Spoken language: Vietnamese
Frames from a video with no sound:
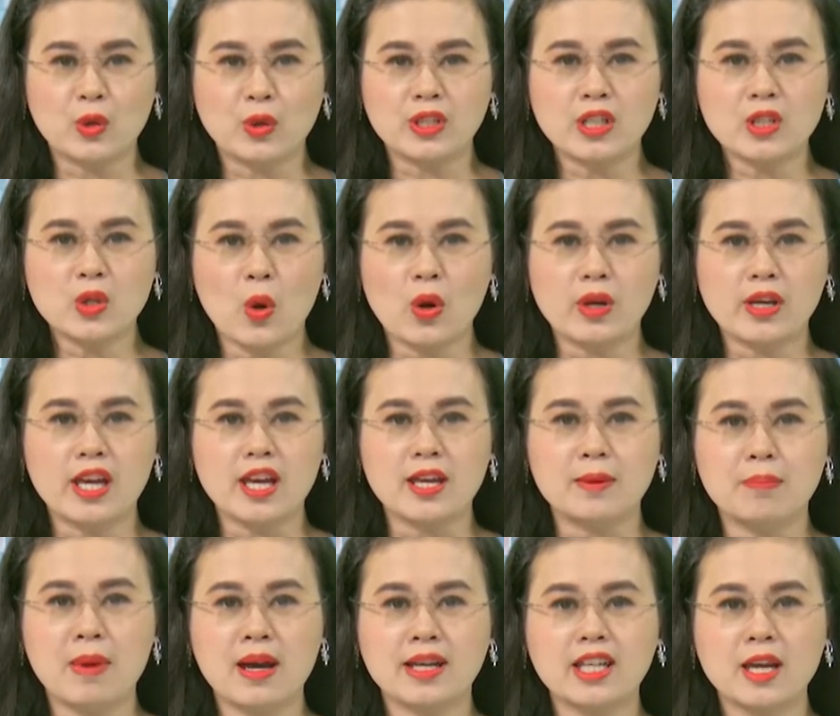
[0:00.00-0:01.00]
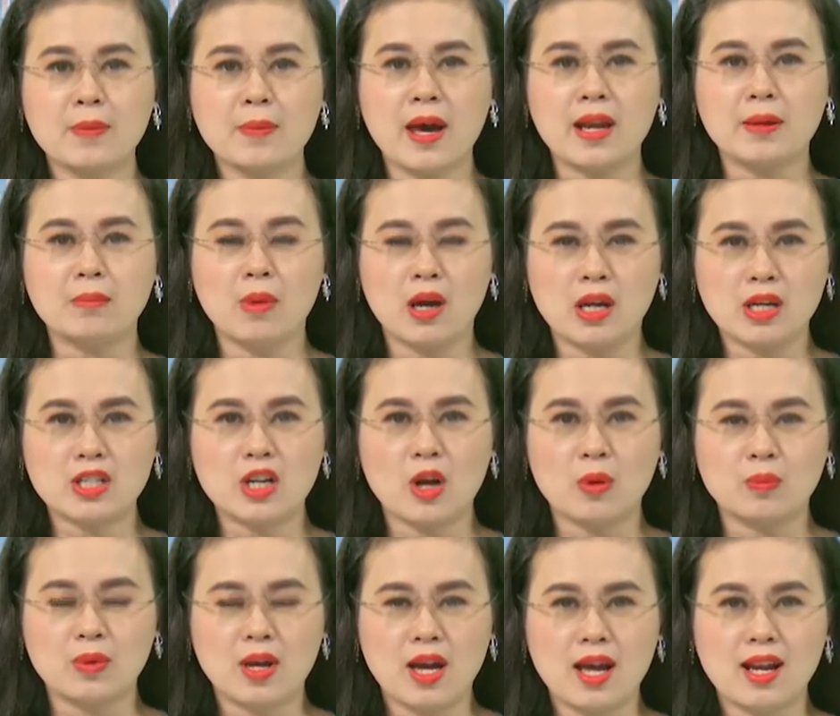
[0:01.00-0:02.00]
tổ chức hội nghị ban chấp hành mở
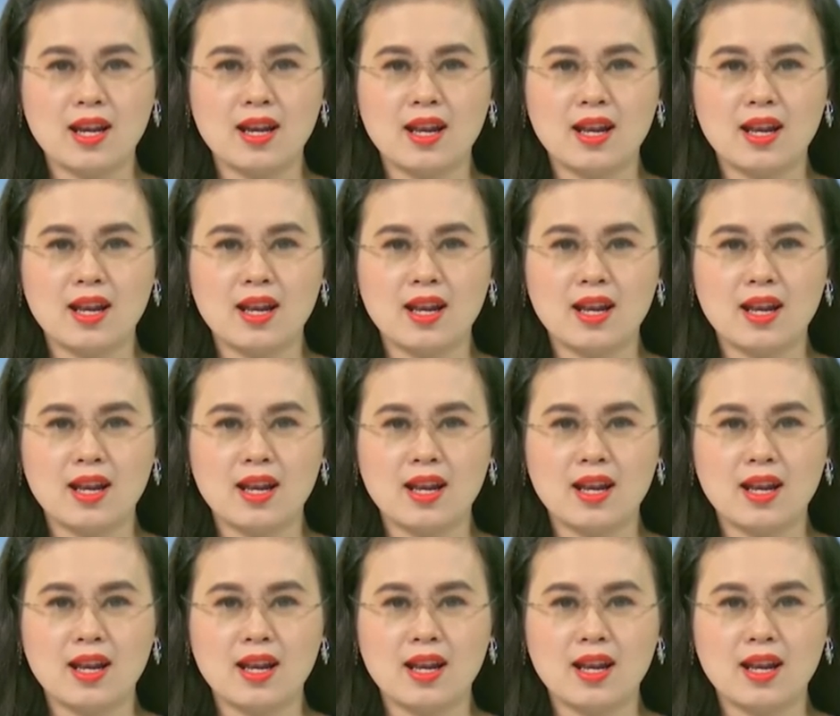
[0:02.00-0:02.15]
rộng